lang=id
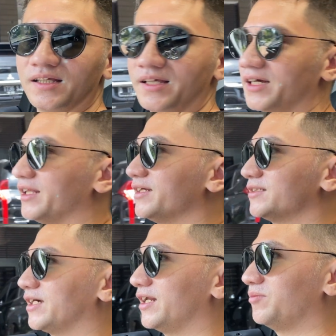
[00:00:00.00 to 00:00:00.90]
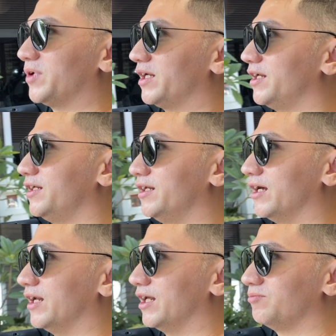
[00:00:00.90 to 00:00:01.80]
Ya, kita sekarang berada di
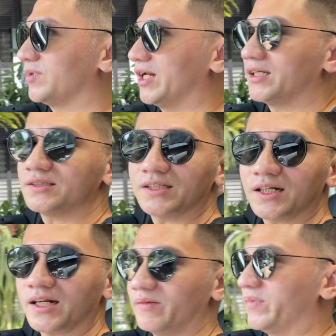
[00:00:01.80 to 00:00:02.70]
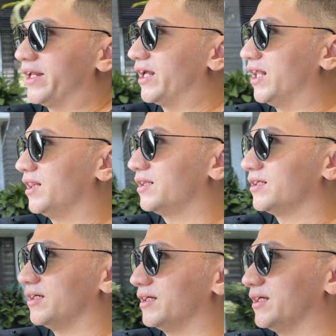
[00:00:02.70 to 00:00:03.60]
dalam klaster Emerald.
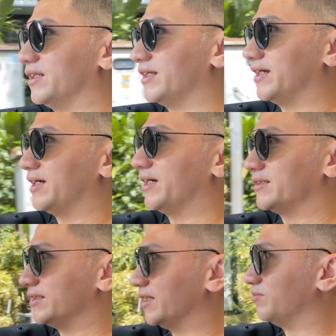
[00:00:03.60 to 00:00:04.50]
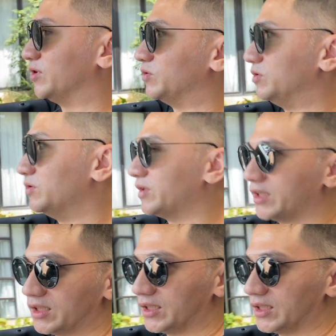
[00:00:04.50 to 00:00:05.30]
Kita sedang menuju ke